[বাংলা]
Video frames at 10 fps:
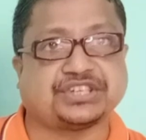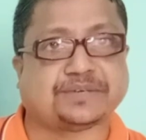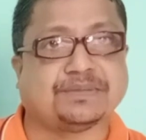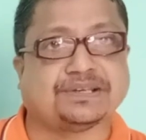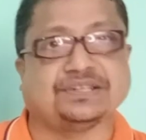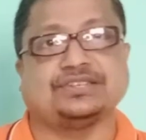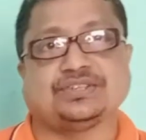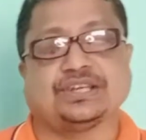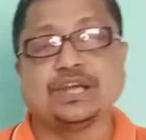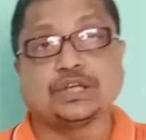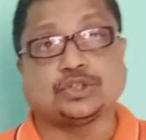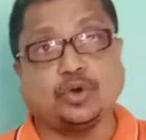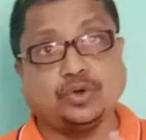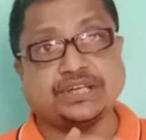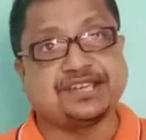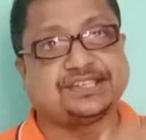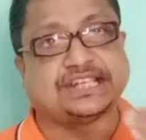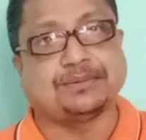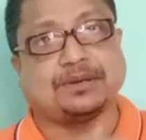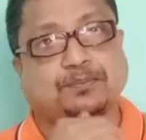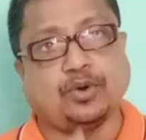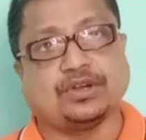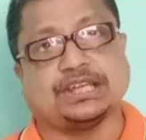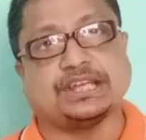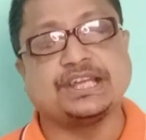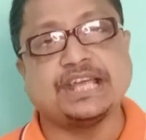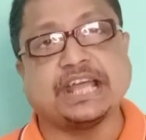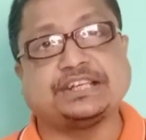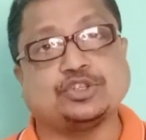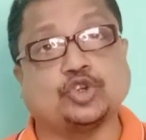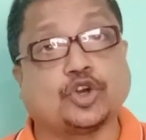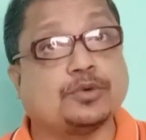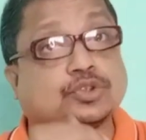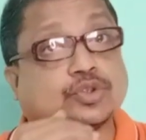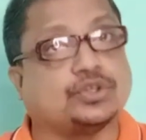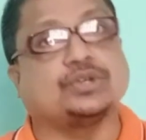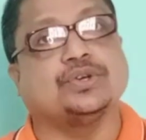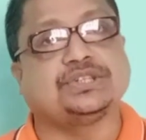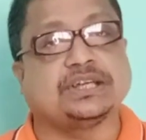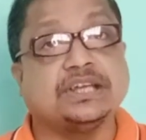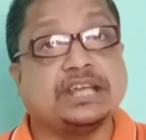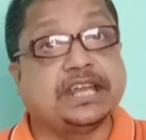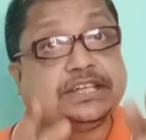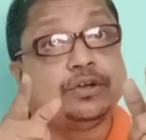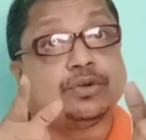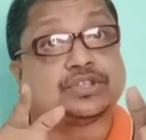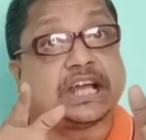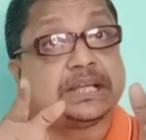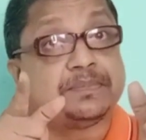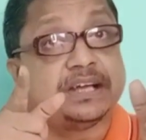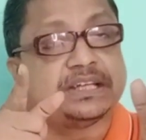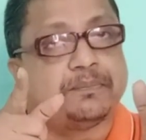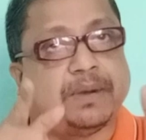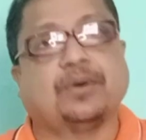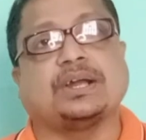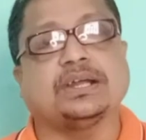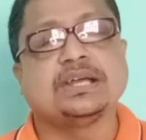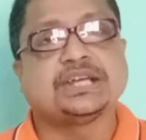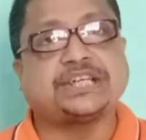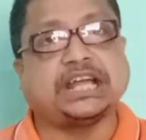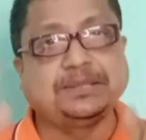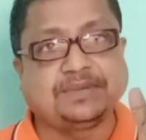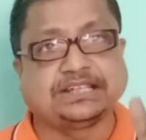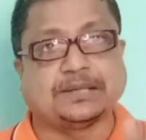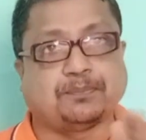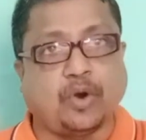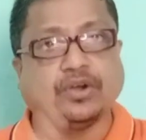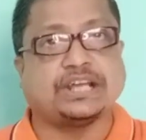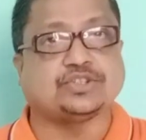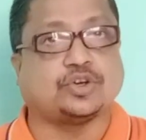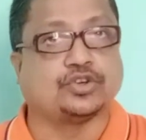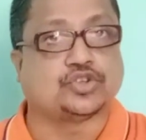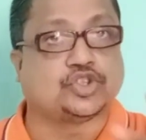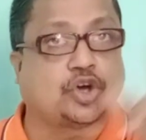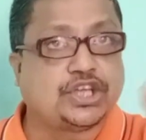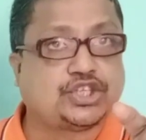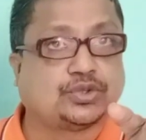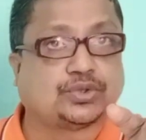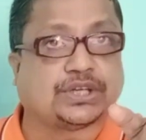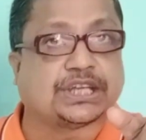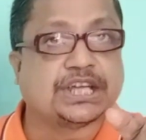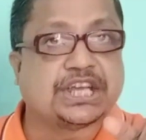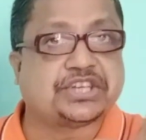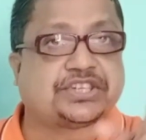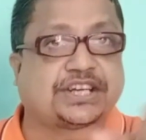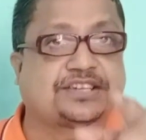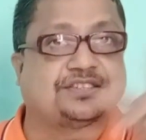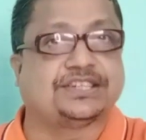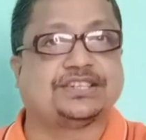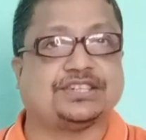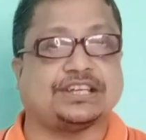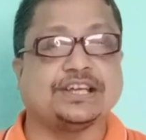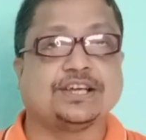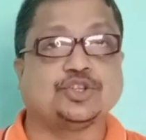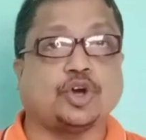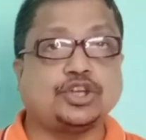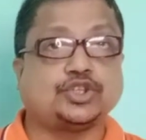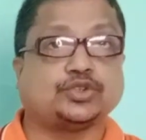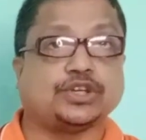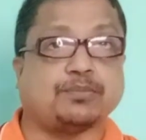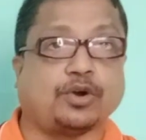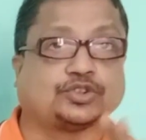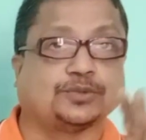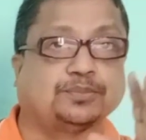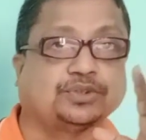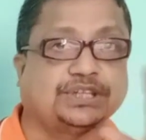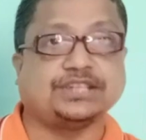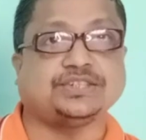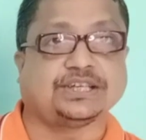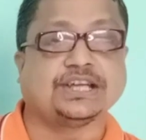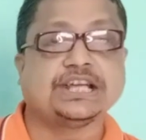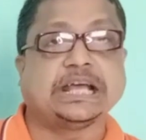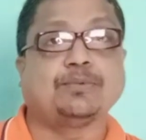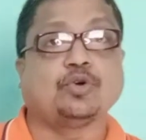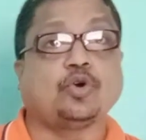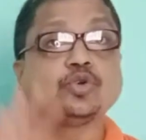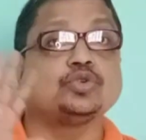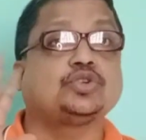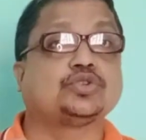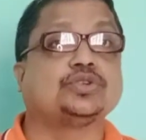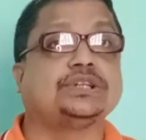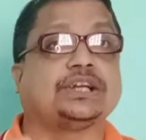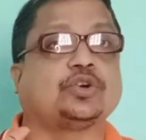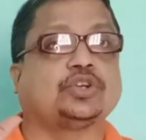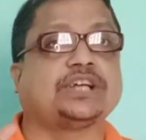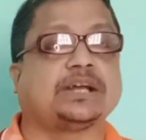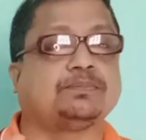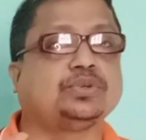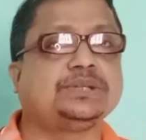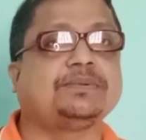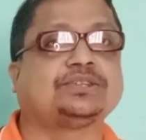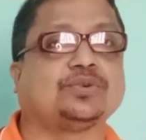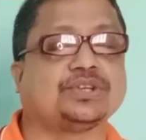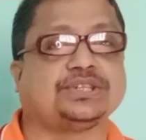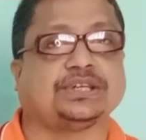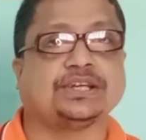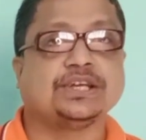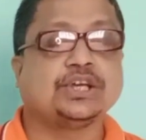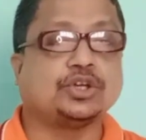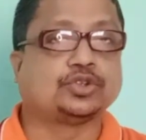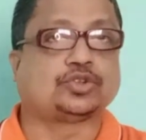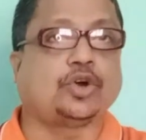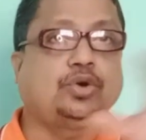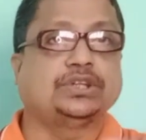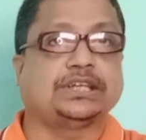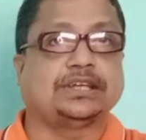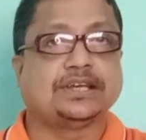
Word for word: স্টেটমেন্ট দিয়েছে তখনই এই সিনেমার পক্ষে একটি জনমত তৈরি হয়েছে এটি হলো শাকিব খানের পাওয়ার শাকিব খানের পক্ষে যখন জয় চৌধুরী স্ট্যাটাস দিয়েছে জয় চৌধুরী বক্তব্য দিয়েছে এবং অনন্ত জলিলের কথার প্রতিবাদ করেছে তখনই